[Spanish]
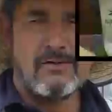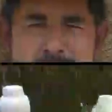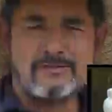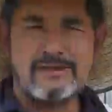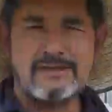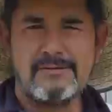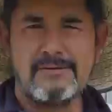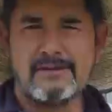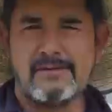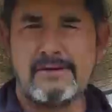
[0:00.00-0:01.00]
Un
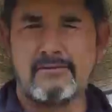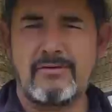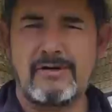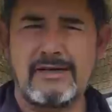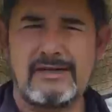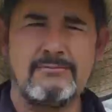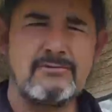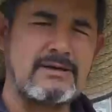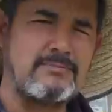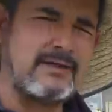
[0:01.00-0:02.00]
centímetro de
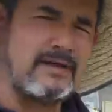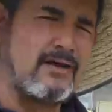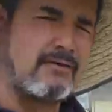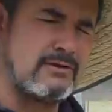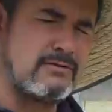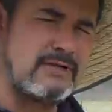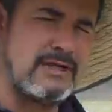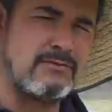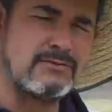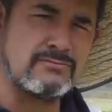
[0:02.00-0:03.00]
microorganismos aplicado cuando
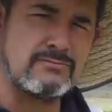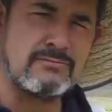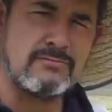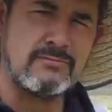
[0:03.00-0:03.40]
tenemos un,